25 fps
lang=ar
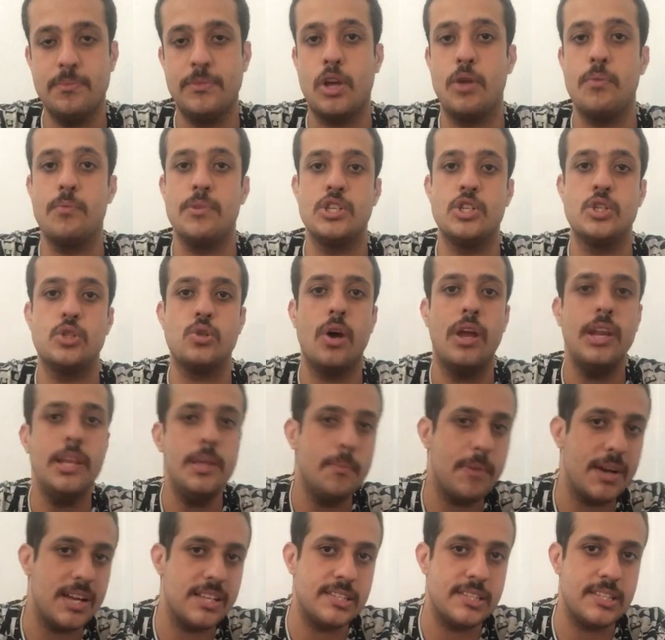طيب السؤال
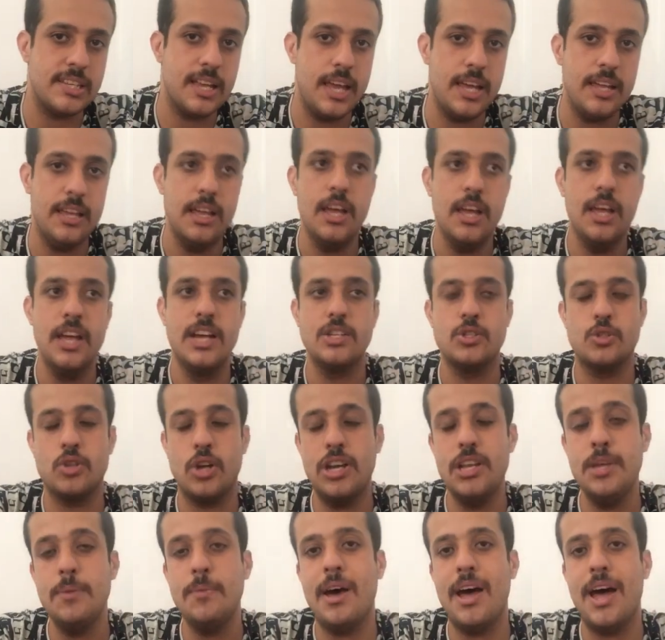يبقى ازاي
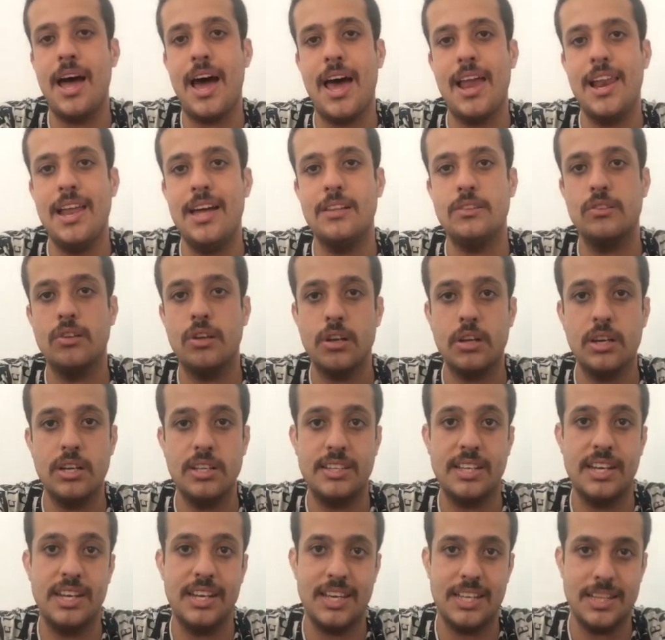السؤال يبقى على
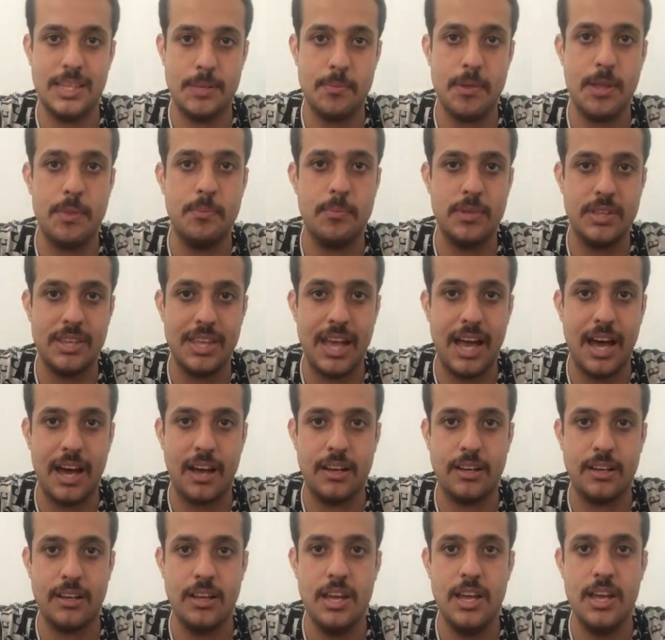درجه الاعتماد بتاعك
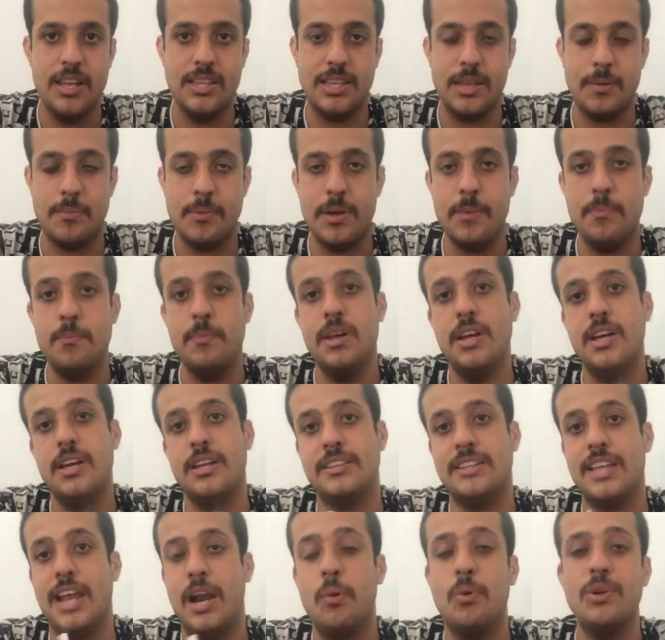تمام
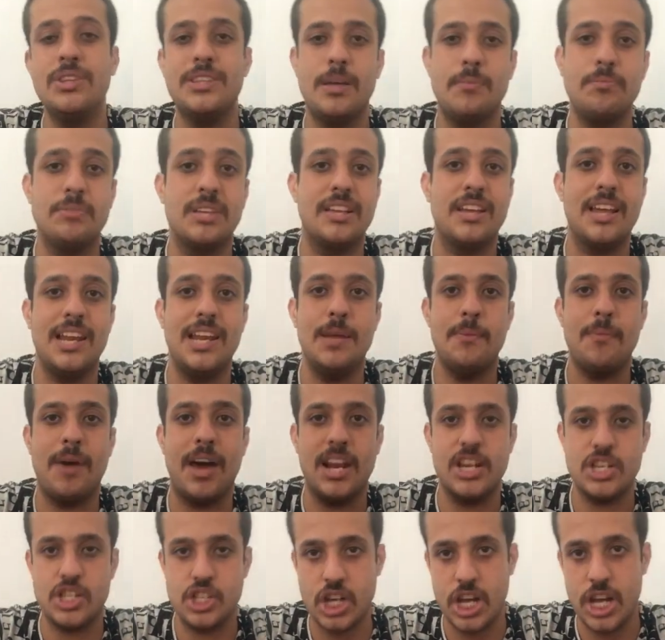ده لو انت بتتكلم
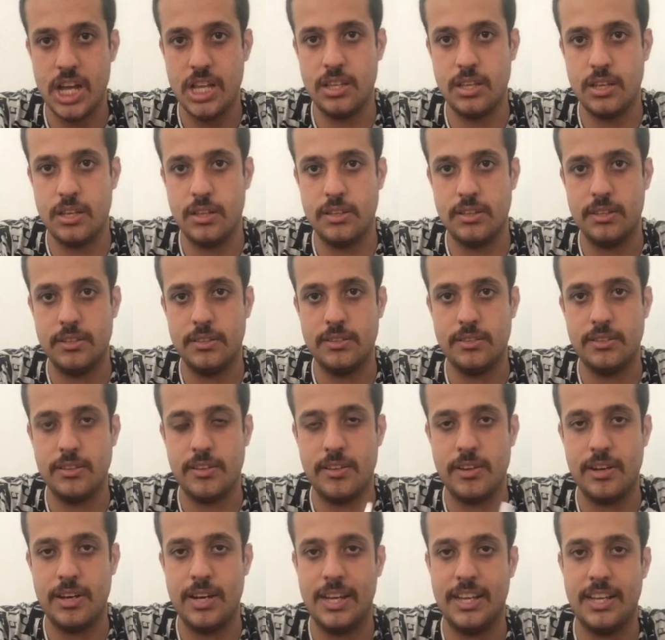على شهاده
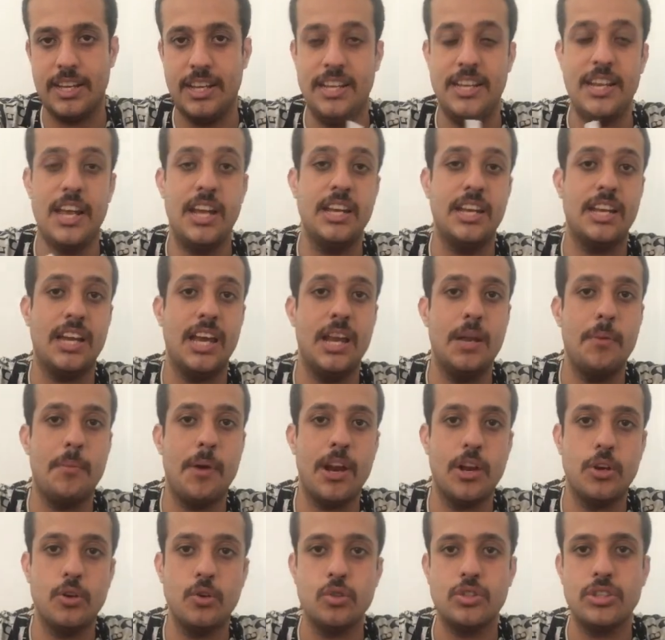لكن احنا هنتكلم
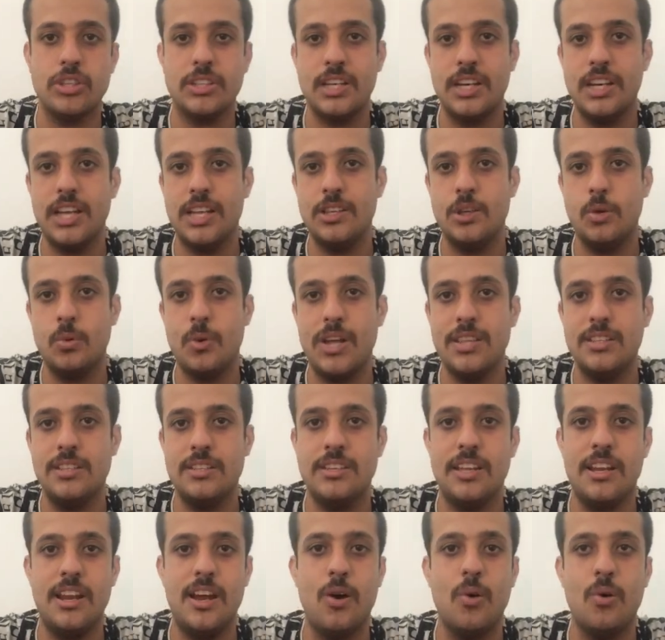على نقطه تانية دلوقتي
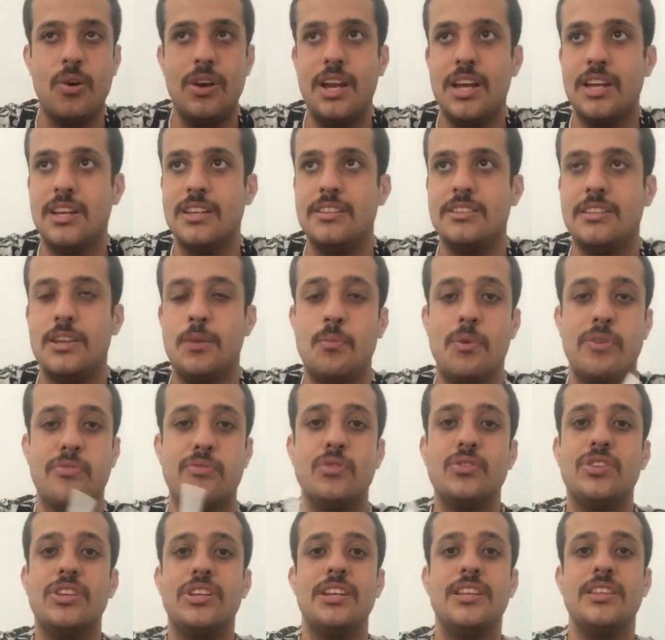ان انا هقول لك ان
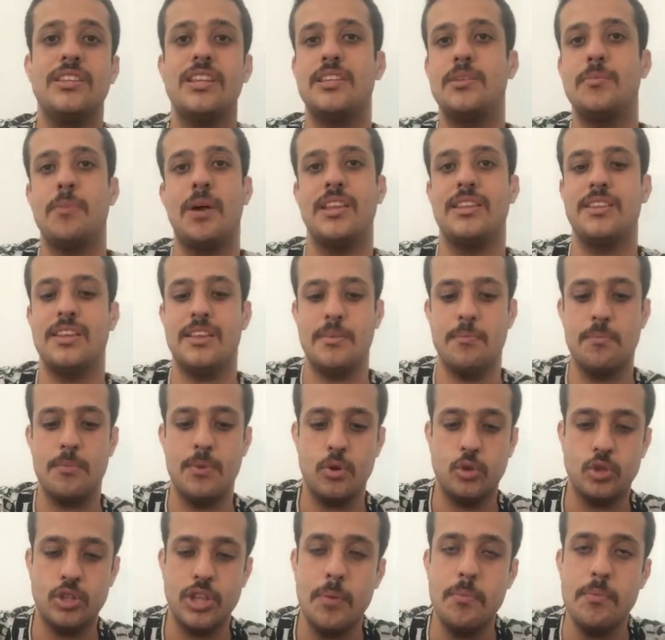المفروض ان انت تبقى
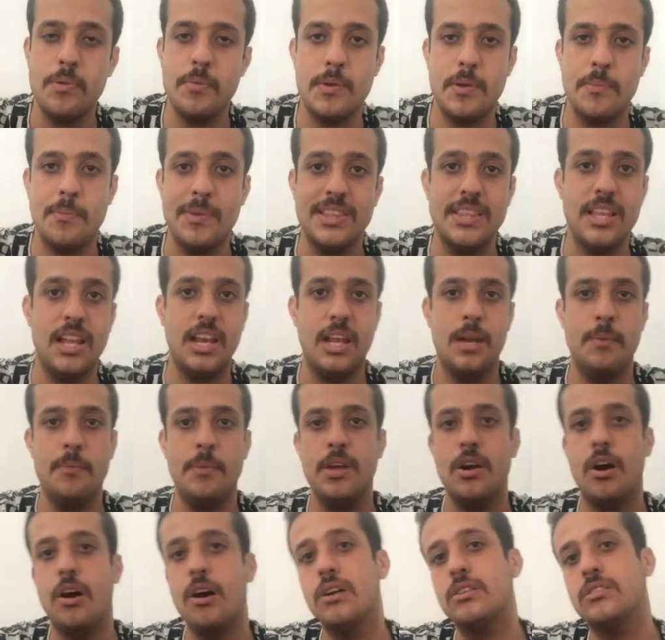مهتم بالماده
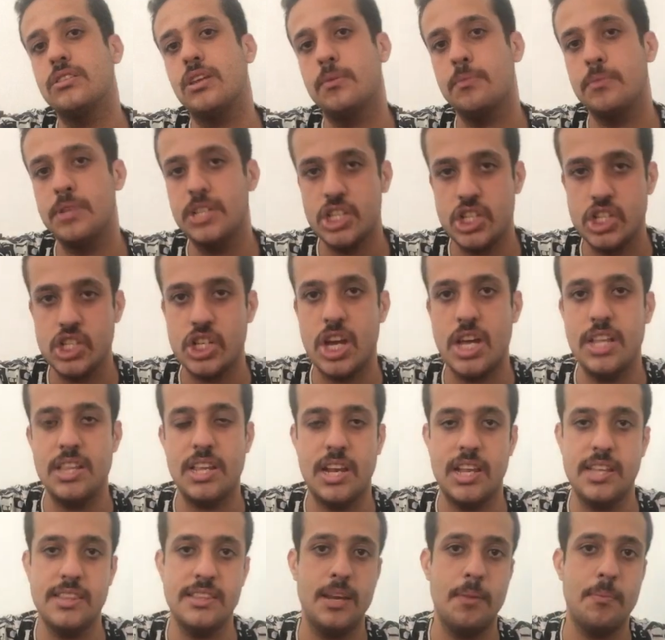العلميه اكتر من الشهاده
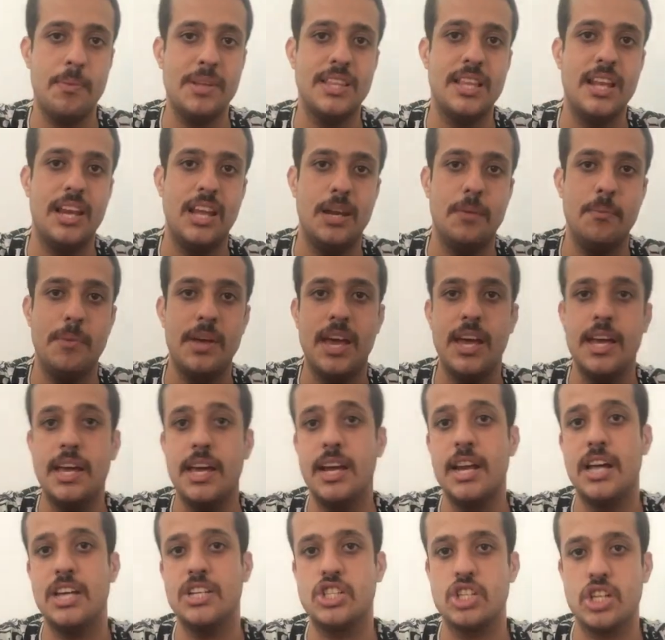لان الماده العلميه هي
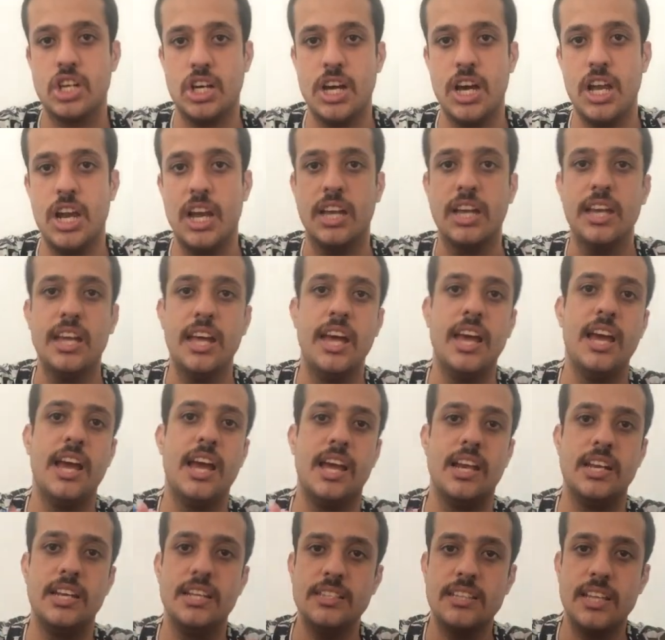اللي هتشغلك
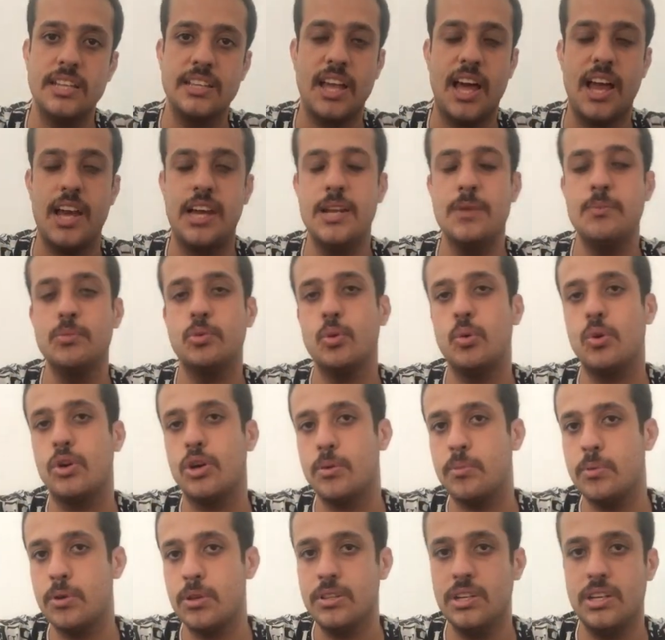اللي انت اتعلمته
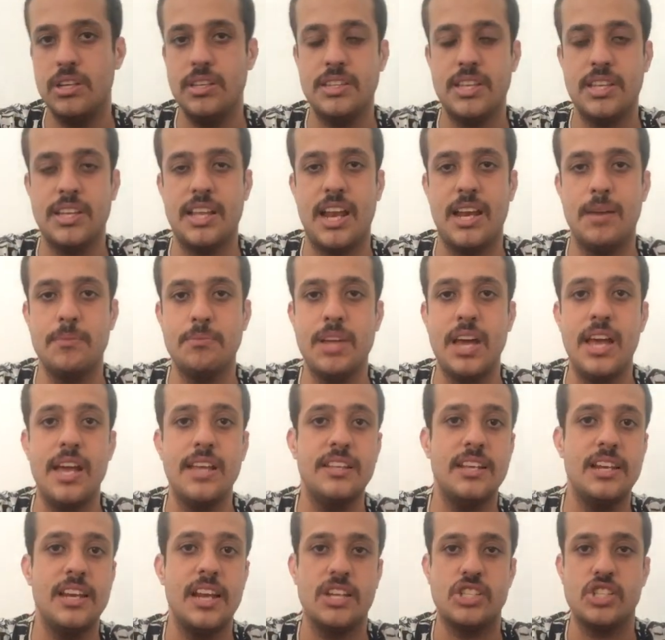والخبرات اللي انت اتعلمتها هي
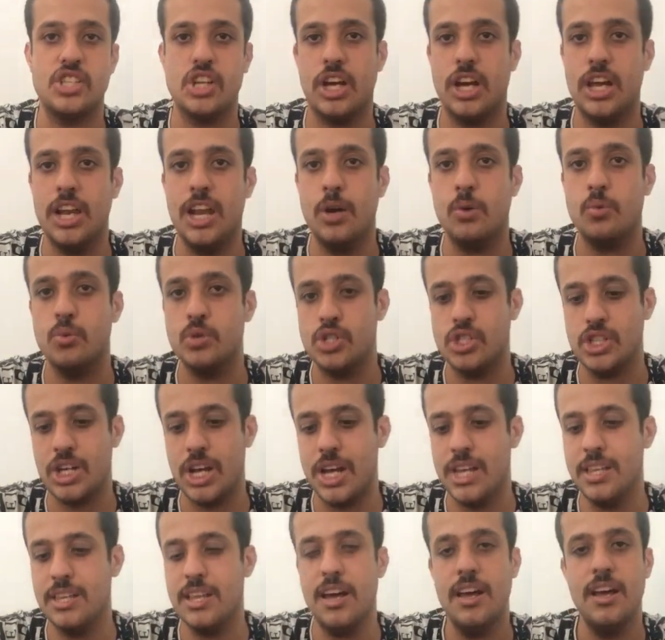دي اللي هتشغلك
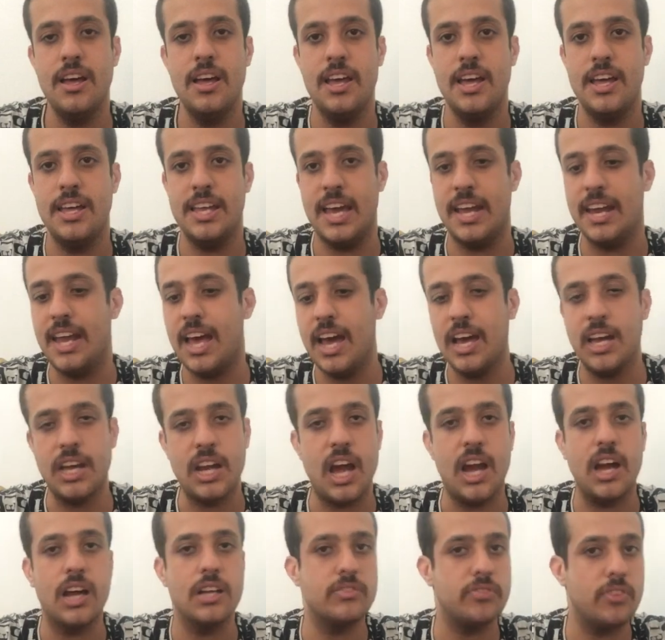والشهاده يعني اخر
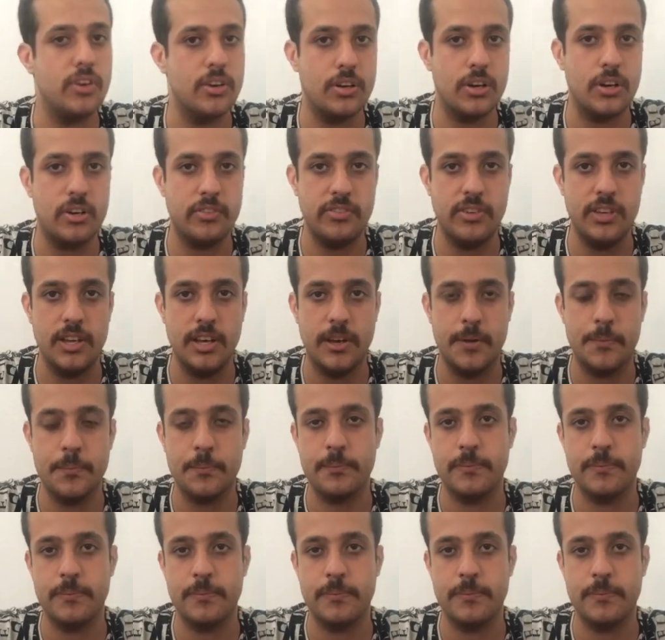حاجه تفكر فيها